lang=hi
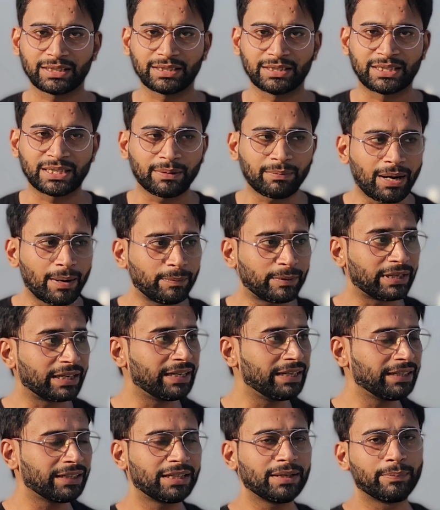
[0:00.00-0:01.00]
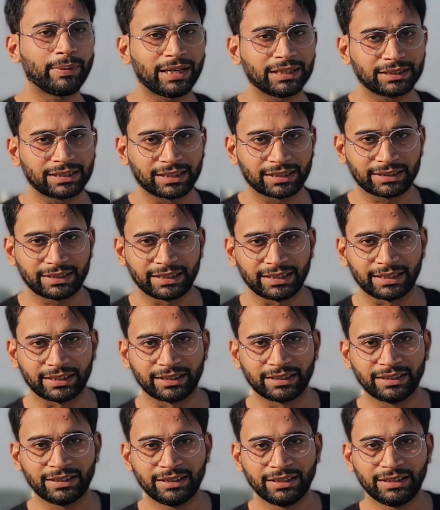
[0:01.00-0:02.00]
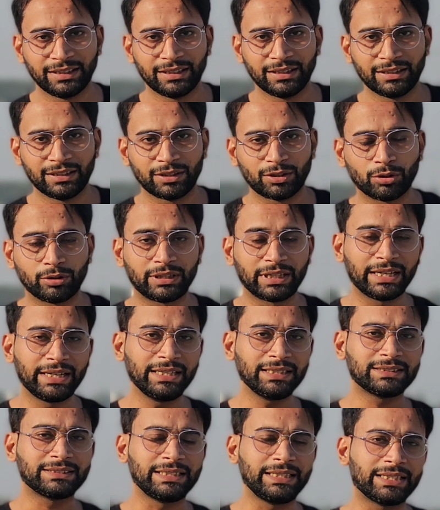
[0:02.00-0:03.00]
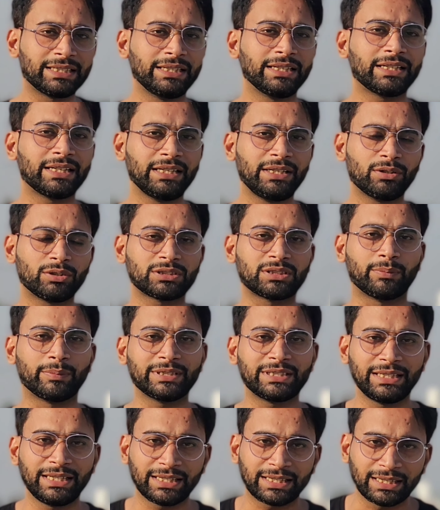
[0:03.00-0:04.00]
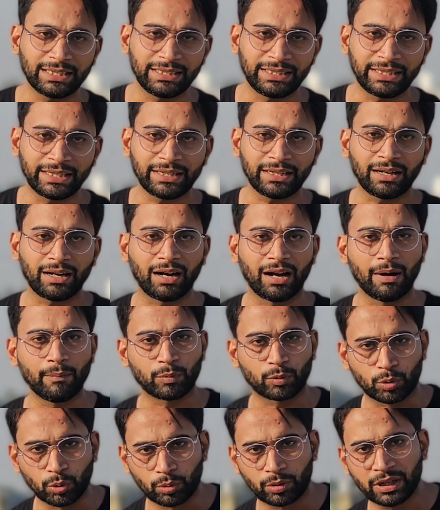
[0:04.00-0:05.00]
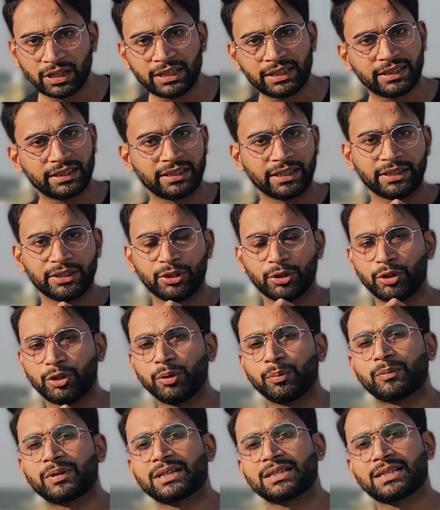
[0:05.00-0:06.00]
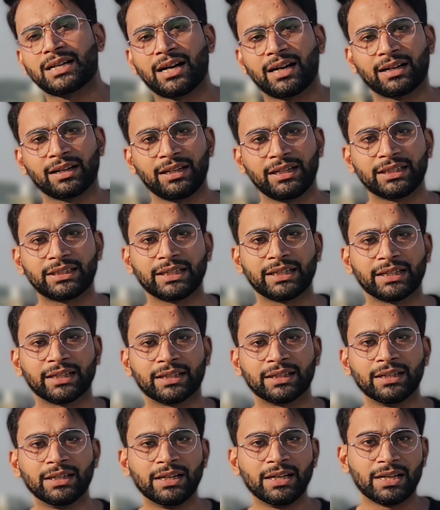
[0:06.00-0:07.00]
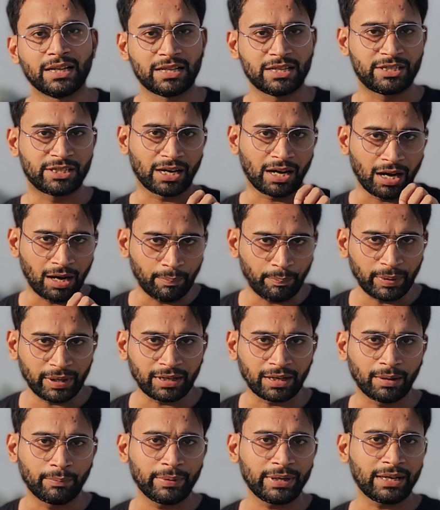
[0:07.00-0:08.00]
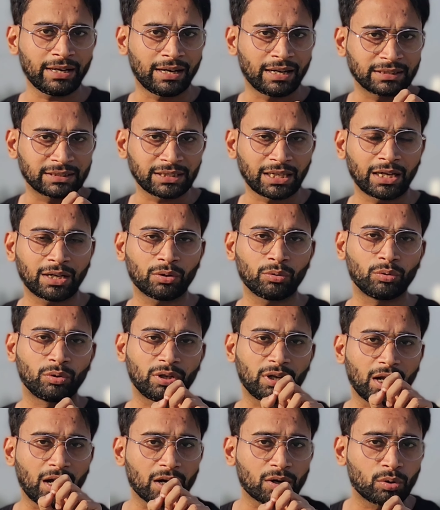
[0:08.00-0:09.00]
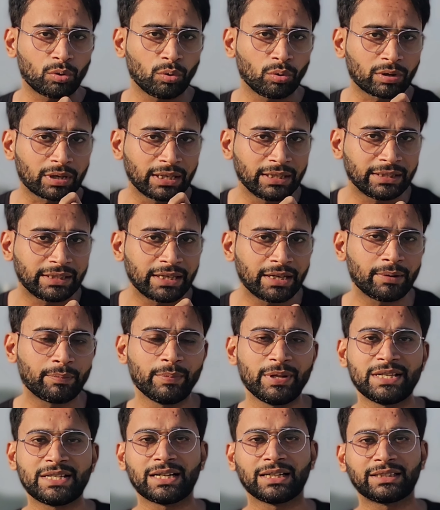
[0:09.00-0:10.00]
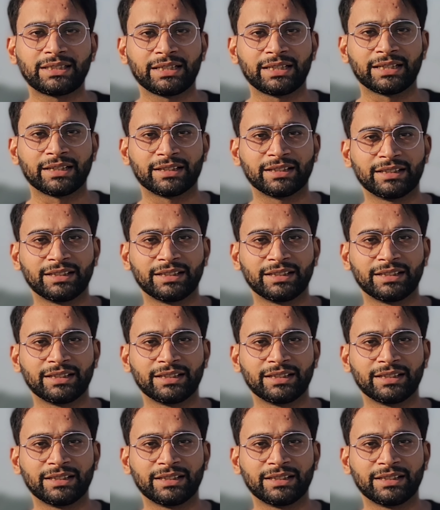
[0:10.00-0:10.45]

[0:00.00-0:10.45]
जब आप ट्रेडिंग की बात करते हैं तो ट्रेडिंग सीखने के लिए और समझने के लिए हम गूगल या यूट्यूब का सहारा लेते हैं जहाँ पर हमें हज़ारों लाखों कंटेंट मिल जाते हैं